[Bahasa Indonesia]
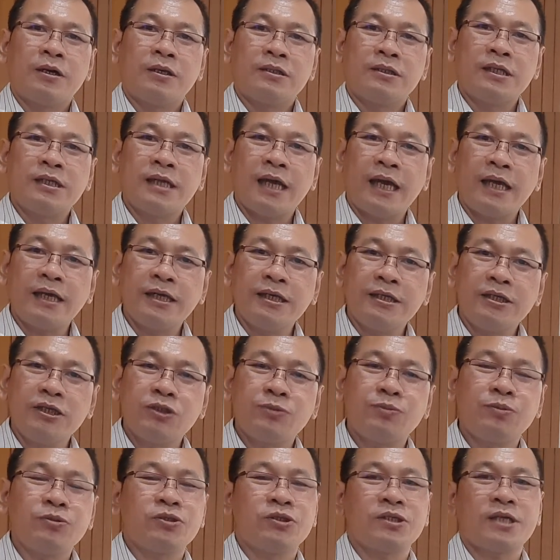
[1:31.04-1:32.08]
Tidak ingin
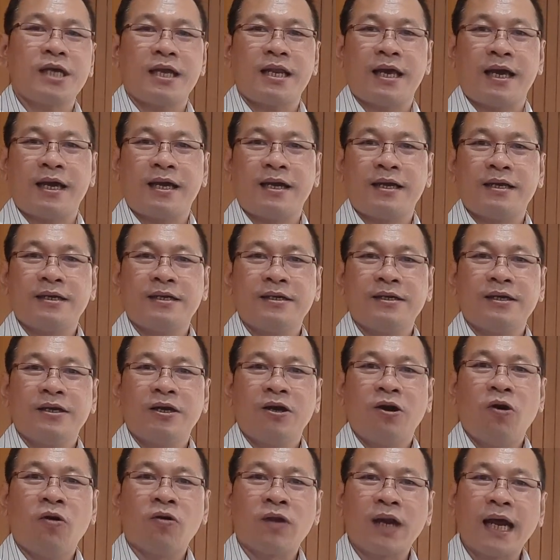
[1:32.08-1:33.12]
disebut salah,
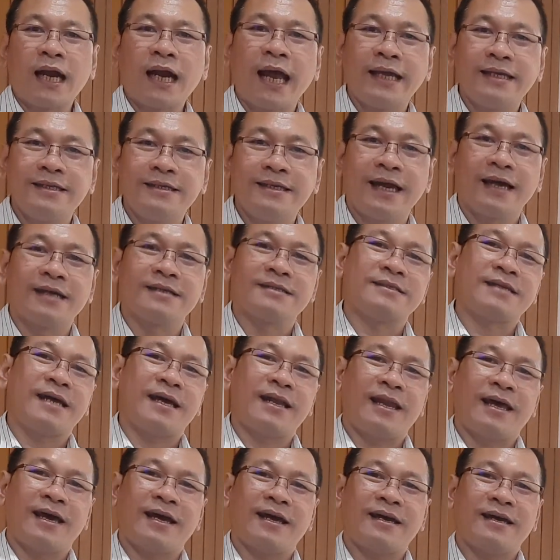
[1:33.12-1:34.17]
orang lain yang
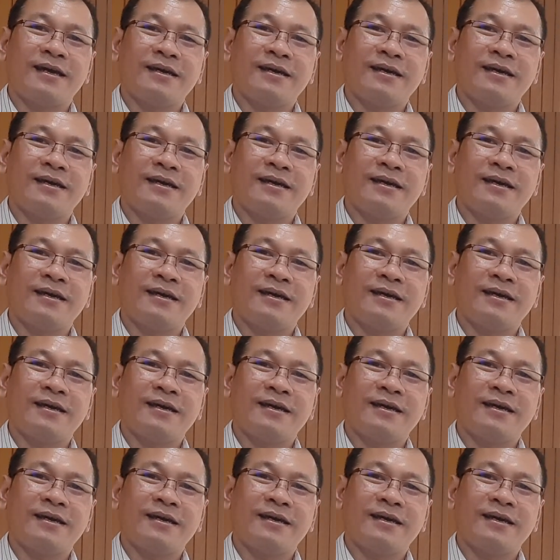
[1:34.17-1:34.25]
salah.